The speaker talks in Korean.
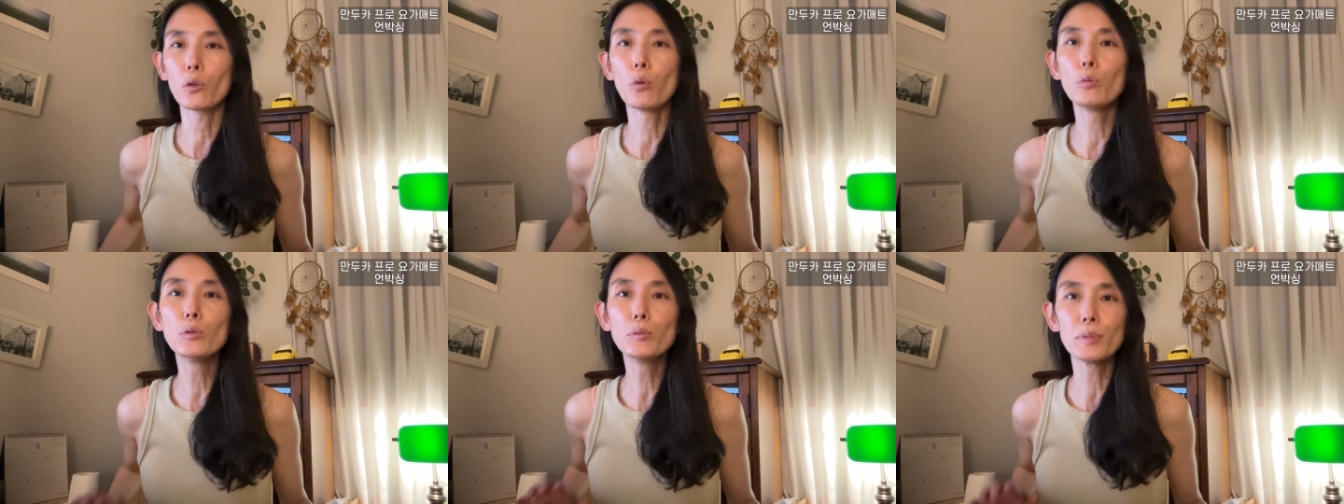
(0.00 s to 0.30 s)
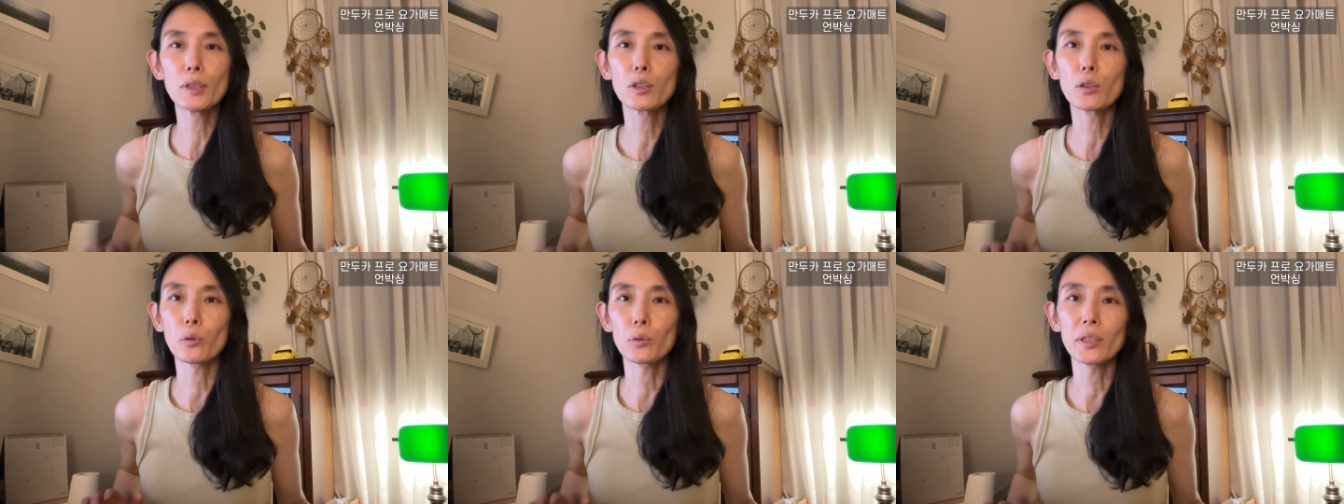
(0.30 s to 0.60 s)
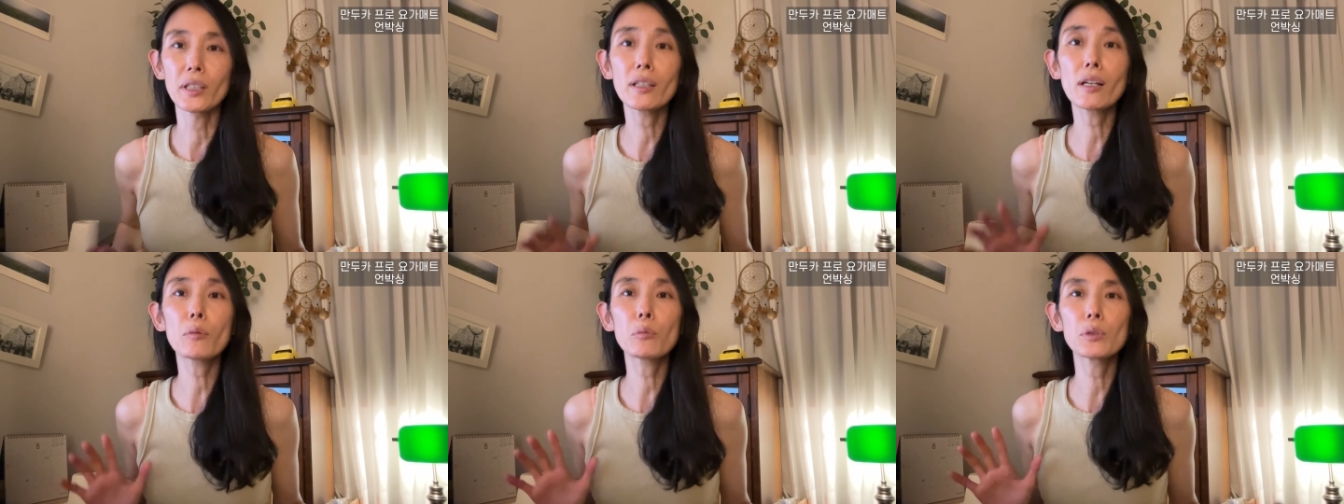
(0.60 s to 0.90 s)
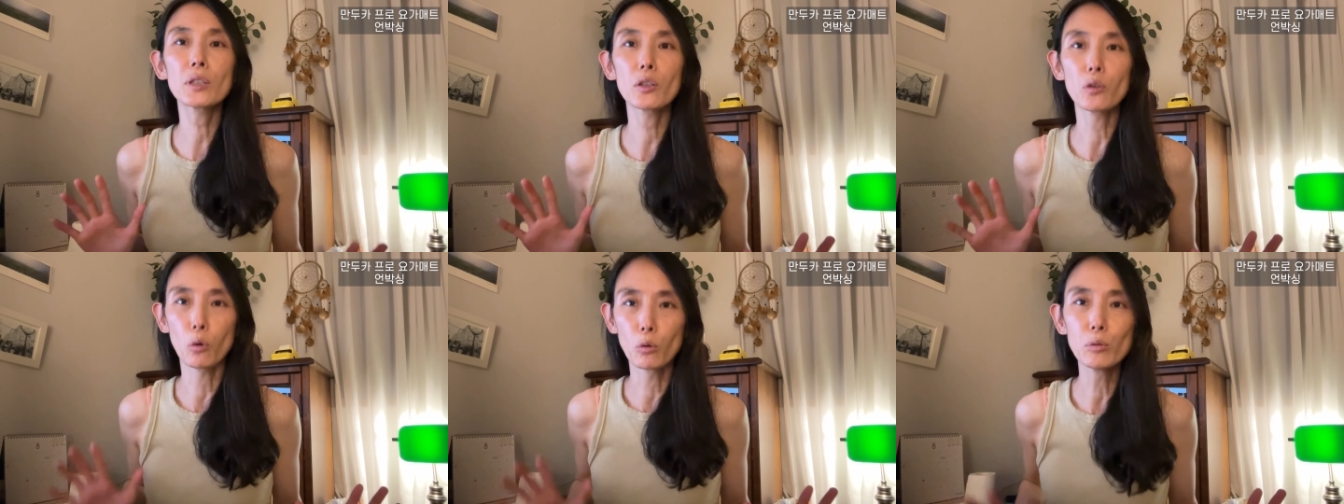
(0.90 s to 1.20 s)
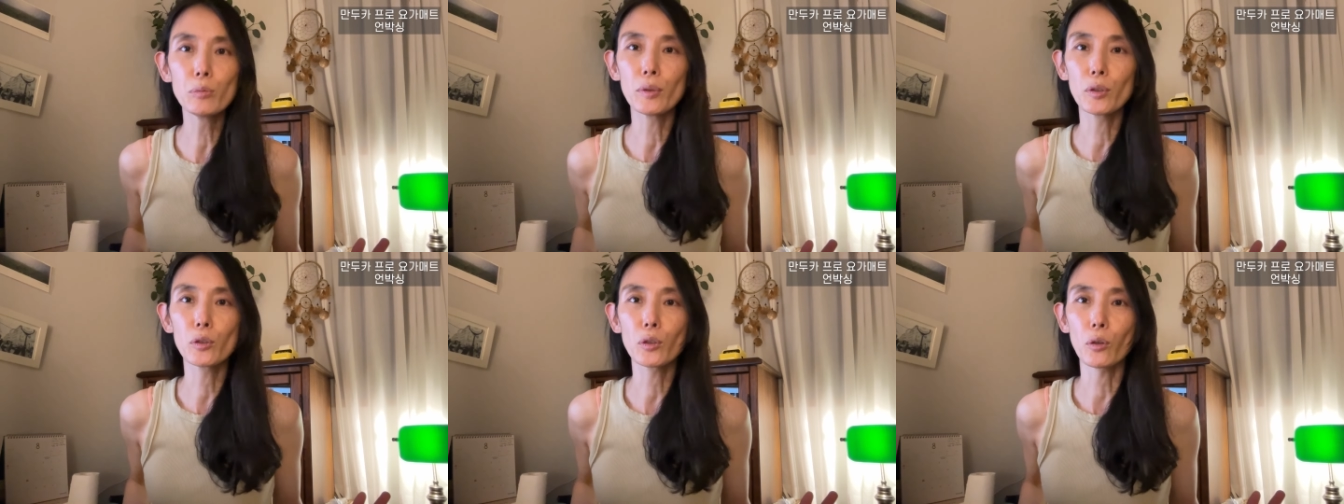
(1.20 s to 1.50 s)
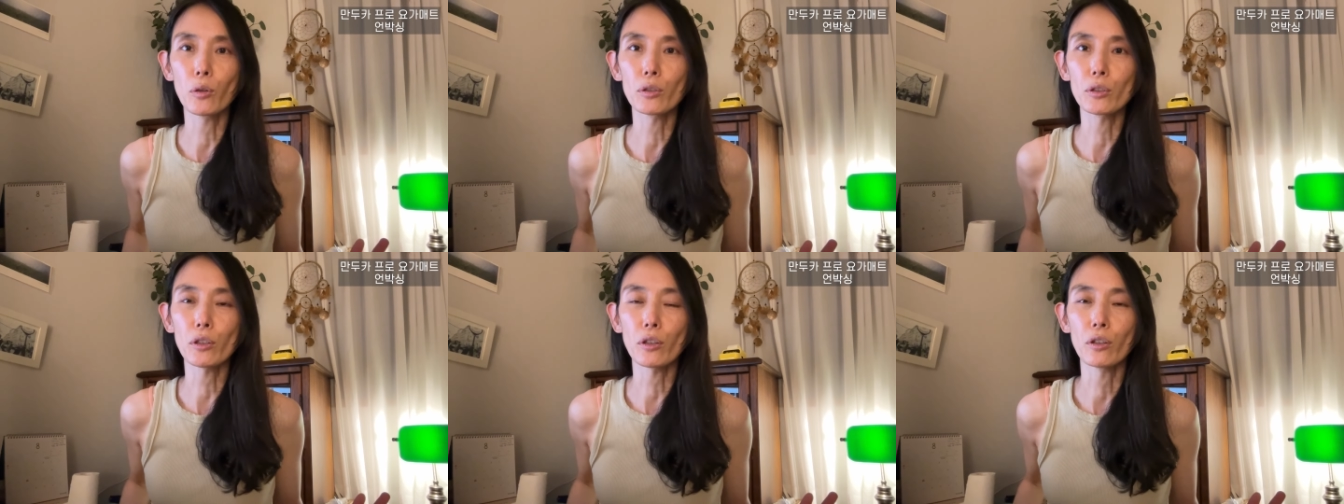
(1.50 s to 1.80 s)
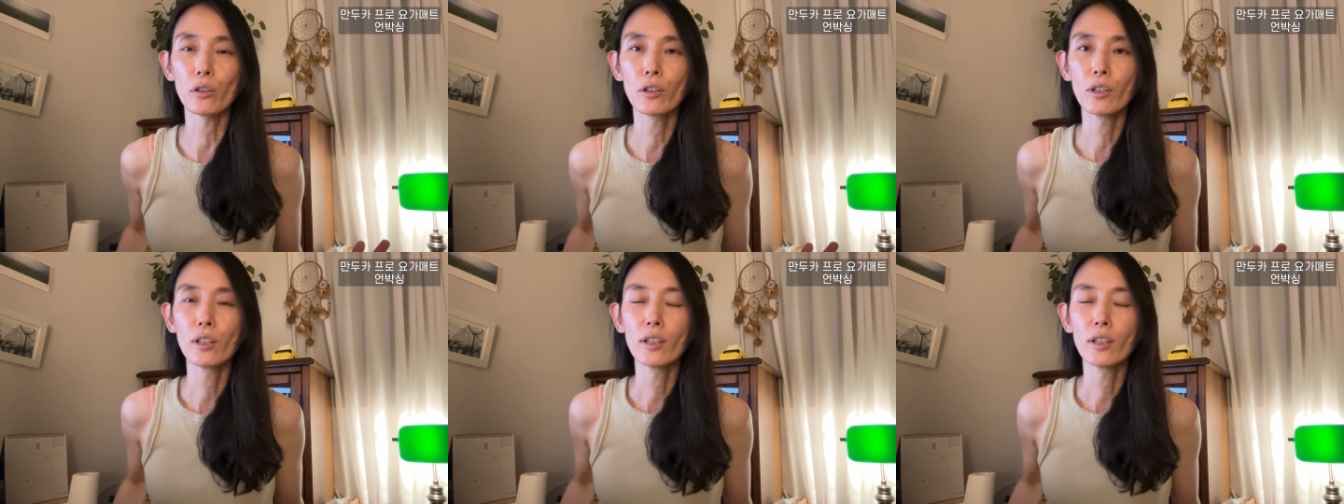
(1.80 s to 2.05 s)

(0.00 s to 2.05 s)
너무 미끄러. 생각보다 너무 미끄러워서.